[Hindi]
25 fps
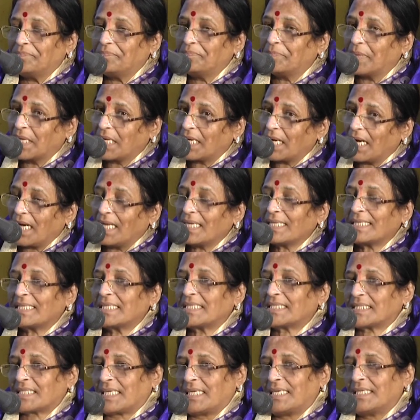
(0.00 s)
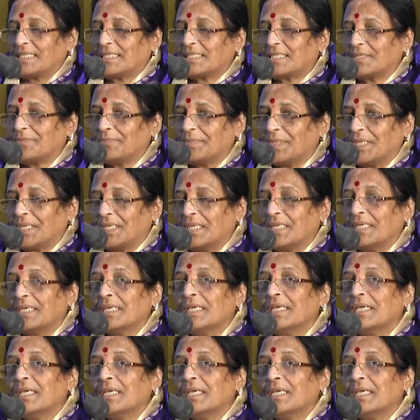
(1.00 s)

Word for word: बंगाल के साहित्य में